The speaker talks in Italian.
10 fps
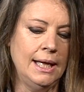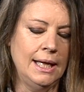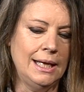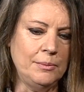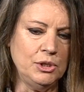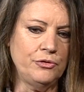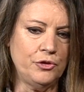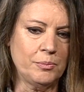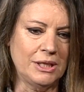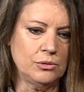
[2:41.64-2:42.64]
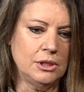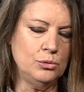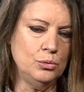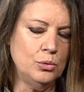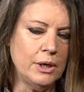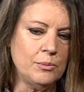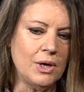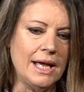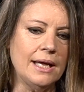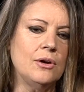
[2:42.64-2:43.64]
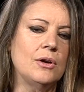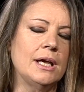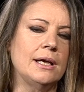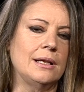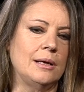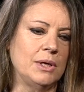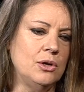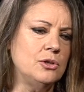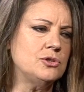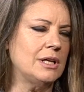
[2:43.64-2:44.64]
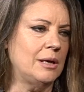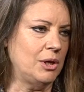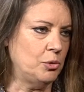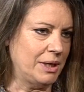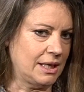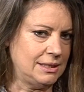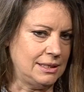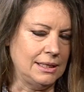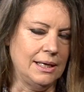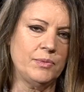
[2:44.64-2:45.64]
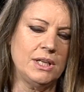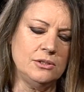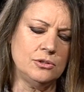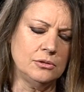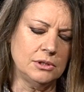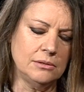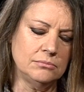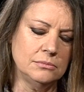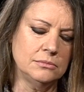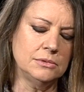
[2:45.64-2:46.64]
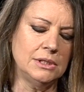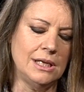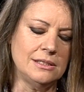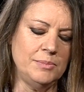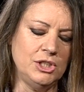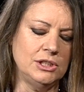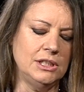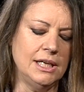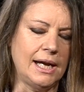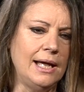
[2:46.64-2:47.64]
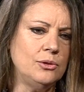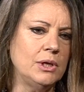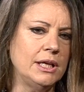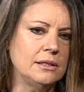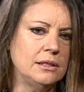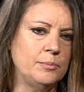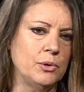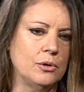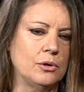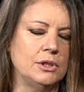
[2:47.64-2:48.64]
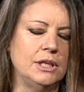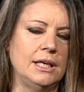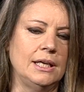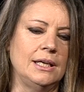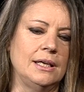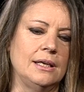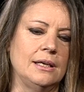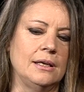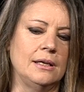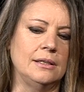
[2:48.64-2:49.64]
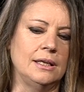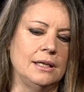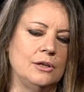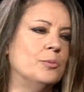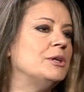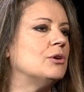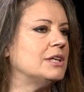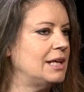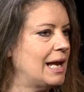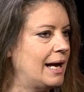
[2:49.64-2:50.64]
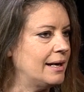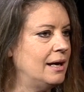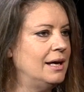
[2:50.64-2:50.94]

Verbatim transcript: L'amido è formato da due molecole, l'amilosio e l'amilopectina, che sono de- delle specie di granuli tipo dei, dei gomitoli di lana.